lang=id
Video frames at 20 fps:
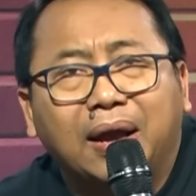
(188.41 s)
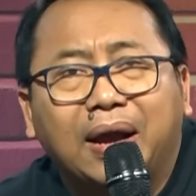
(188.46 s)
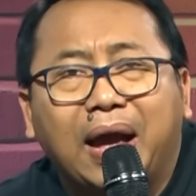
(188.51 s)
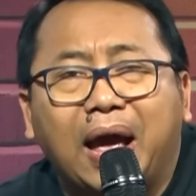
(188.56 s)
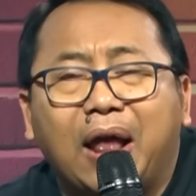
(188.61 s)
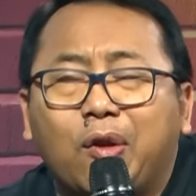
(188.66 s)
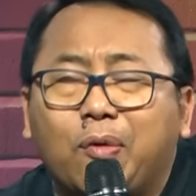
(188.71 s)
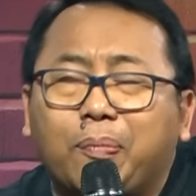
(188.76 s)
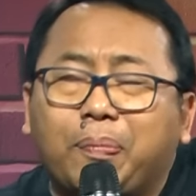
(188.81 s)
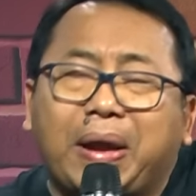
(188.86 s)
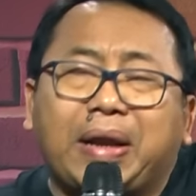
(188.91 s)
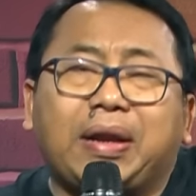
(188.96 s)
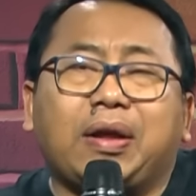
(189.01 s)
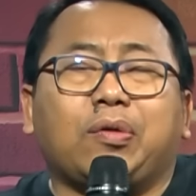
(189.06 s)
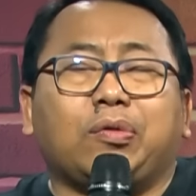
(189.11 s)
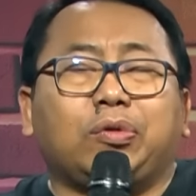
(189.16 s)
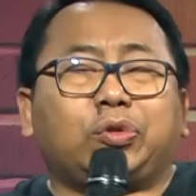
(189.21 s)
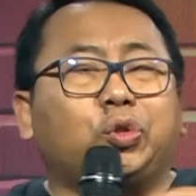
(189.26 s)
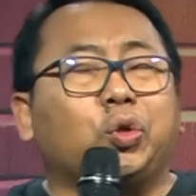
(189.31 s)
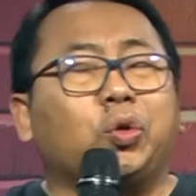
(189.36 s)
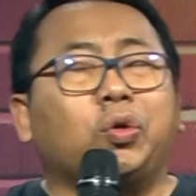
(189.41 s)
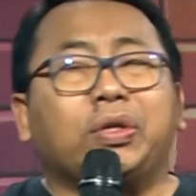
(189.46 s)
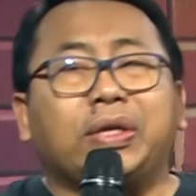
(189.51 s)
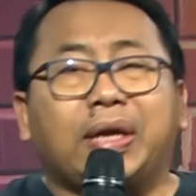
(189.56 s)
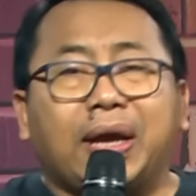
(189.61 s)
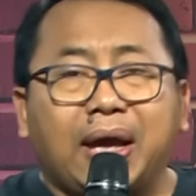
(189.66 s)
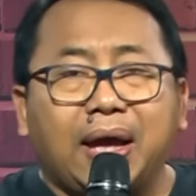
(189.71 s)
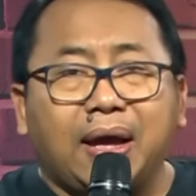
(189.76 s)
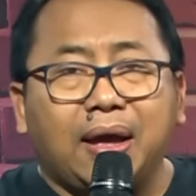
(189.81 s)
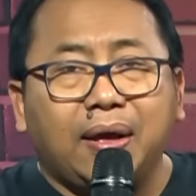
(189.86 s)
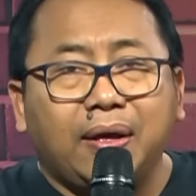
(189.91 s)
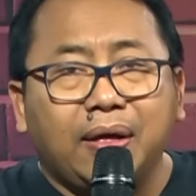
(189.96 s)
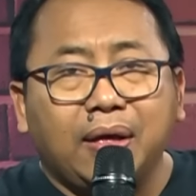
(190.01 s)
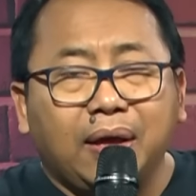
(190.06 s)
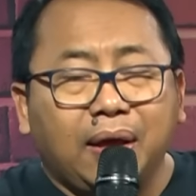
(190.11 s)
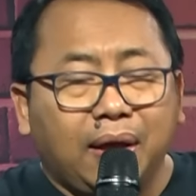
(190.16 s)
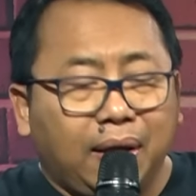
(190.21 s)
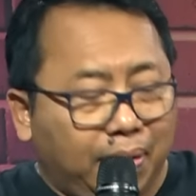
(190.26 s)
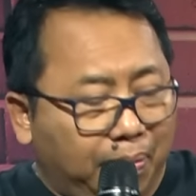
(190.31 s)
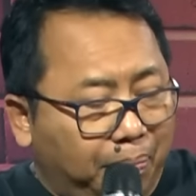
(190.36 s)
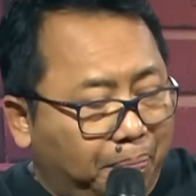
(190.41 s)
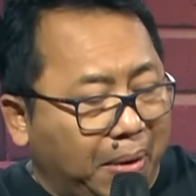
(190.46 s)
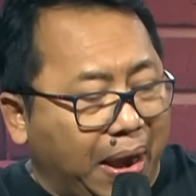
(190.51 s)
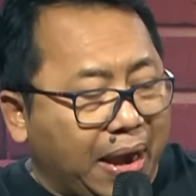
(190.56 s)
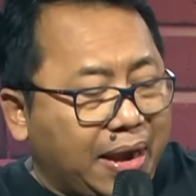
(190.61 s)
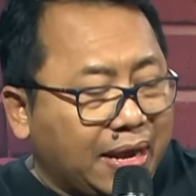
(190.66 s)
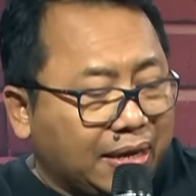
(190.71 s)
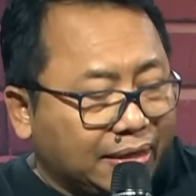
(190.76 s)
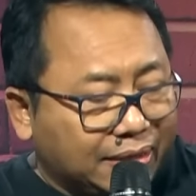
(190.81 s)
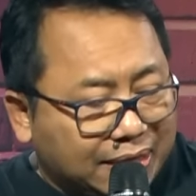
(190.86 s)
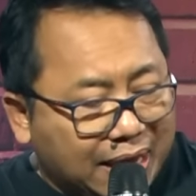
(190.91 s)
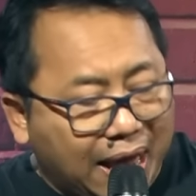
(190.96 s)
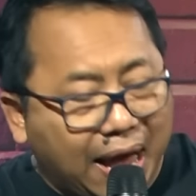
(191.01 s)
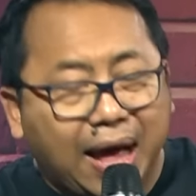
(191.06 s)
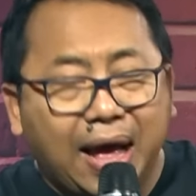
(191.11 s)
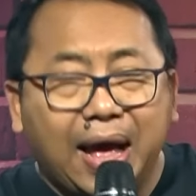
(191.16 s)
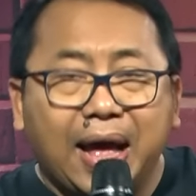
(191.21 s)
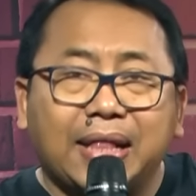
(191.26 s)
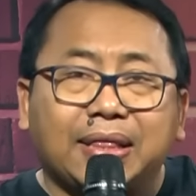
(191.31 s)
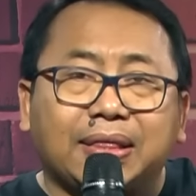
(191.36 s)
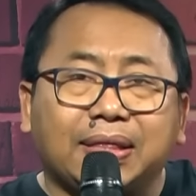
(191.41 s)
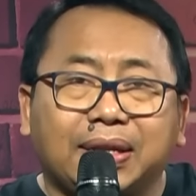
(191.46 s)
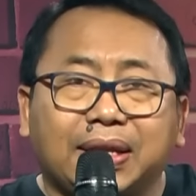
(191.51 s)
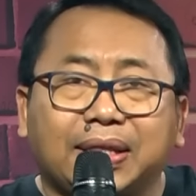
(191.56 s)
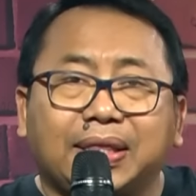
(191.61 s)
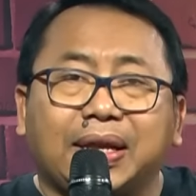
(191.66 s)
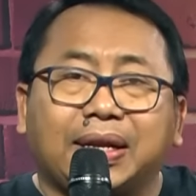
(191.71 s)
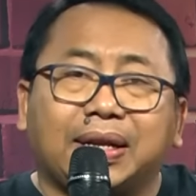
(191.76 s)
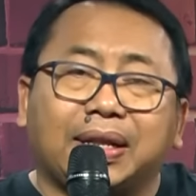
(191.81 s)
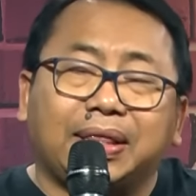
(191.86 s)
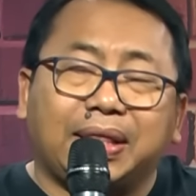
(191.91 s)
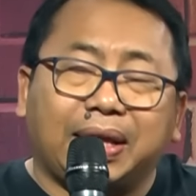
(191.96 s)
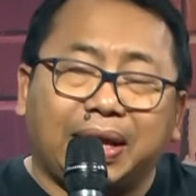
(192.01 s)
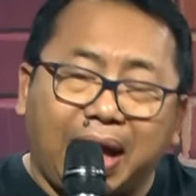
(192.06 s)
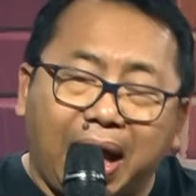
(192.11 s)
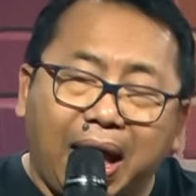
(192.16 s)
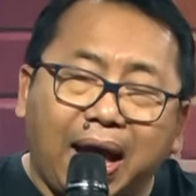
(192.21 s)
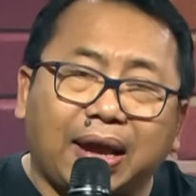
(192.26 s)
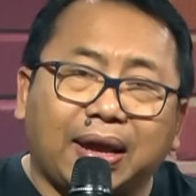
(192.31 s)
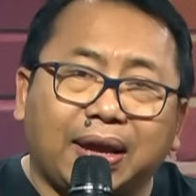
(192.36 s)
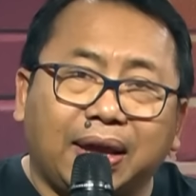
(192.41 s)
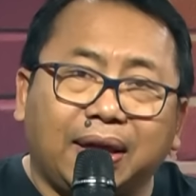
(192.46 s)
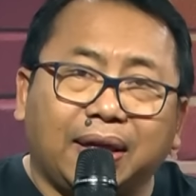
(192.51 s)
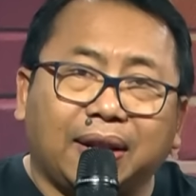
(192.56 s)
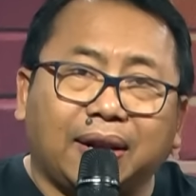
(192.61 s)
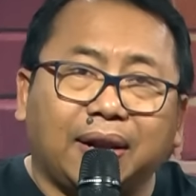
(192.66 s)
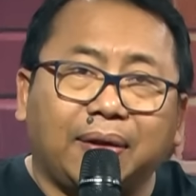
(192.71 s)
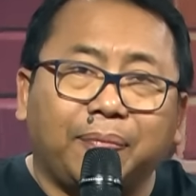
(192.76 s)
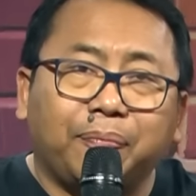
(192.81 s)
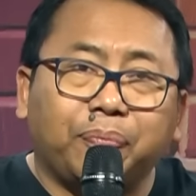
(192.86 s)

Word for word: Kalau pada ujungnya pada saat detik-detik akhir